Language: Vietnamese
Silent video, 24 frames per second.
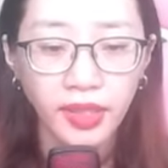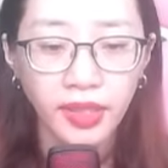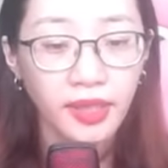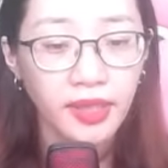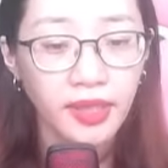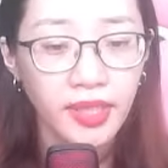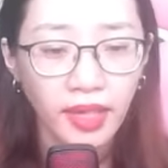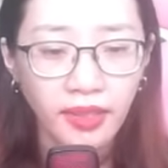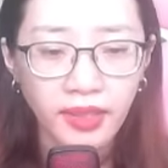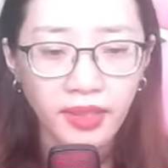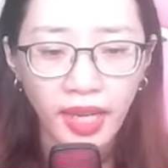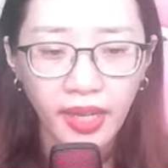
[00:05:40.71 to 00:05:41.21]

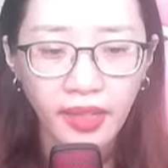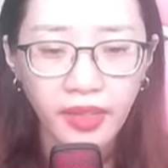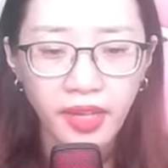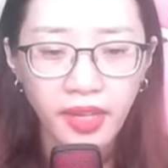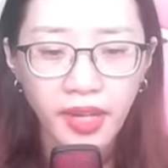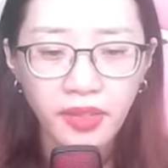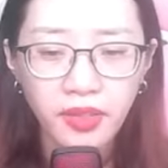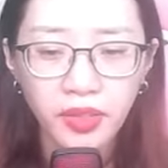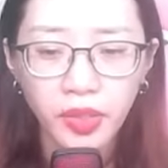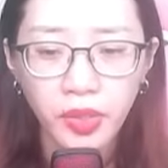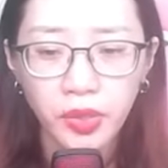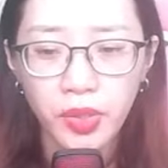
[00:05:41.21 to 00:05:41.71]
Chẳng lẽ
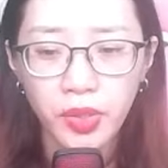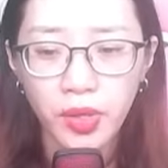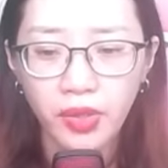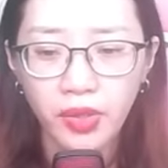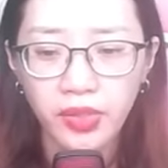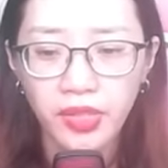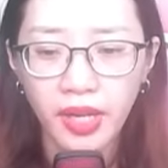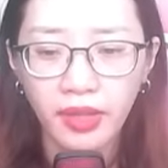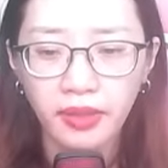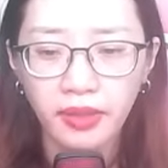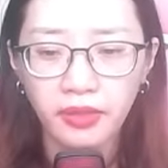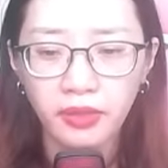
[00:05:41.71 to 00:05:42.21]
các người cho
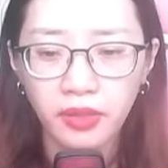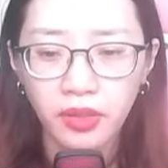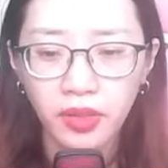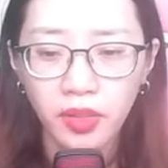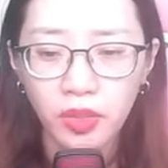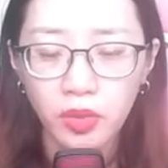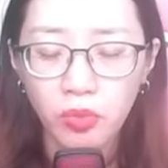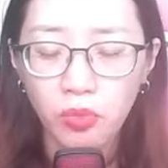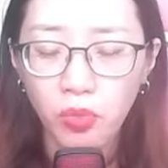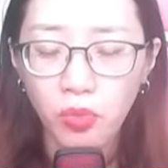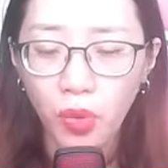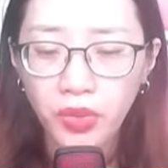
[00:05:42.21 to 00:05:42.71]
rằng
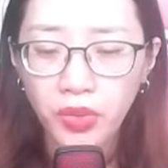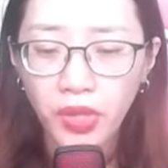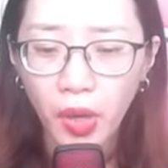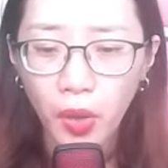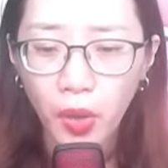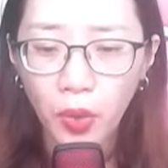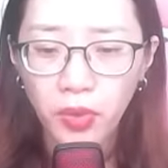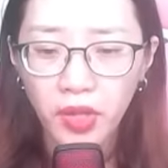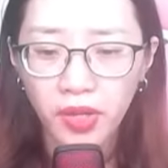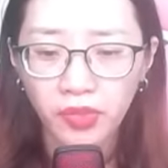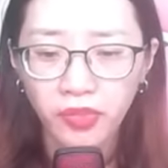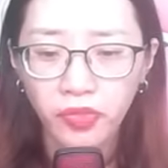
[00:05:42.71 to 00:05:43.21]
bổn
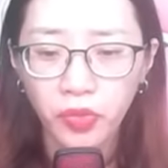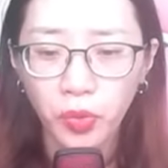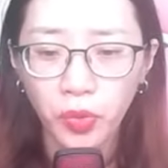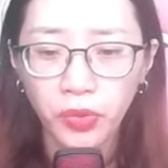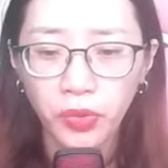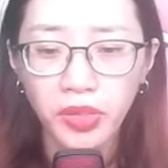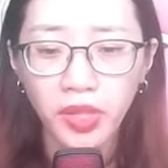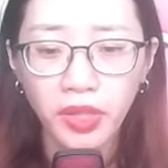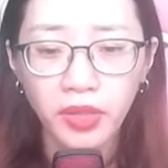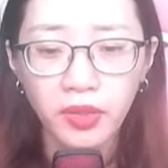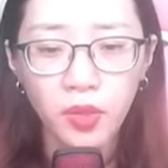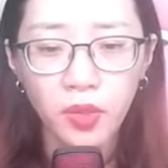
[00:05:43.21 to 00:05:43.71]
hậu là phụ
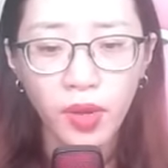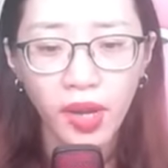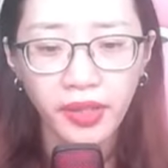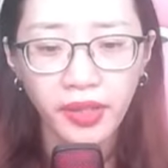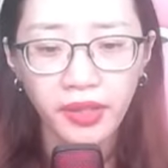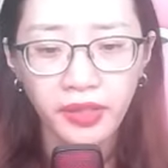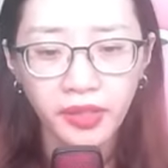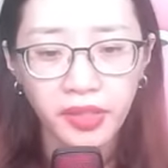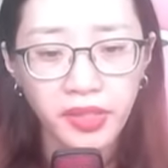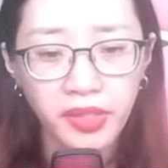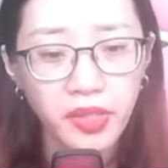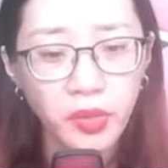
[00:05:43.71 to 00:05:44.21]
nữ loài
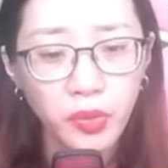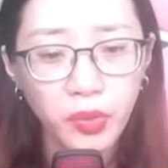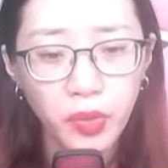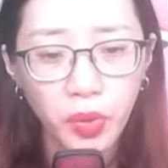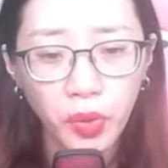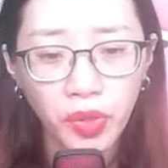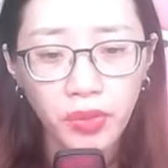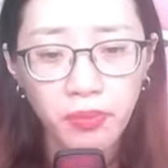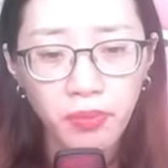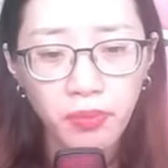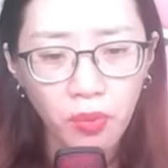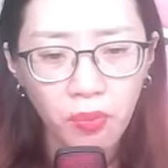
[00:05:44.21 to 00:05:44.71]
người yêu
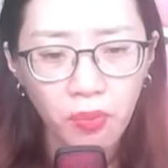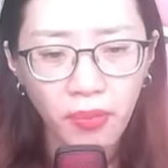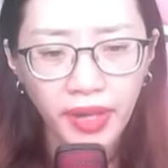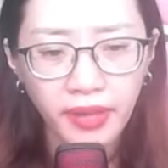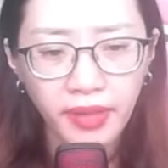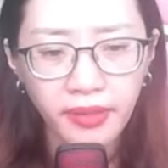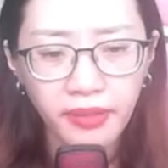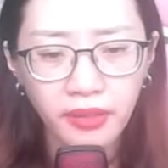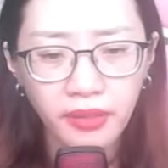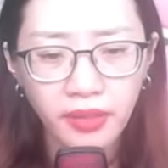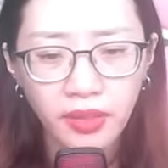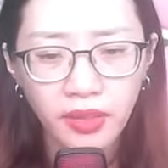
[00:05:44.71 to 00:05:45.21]
đuối mong manh?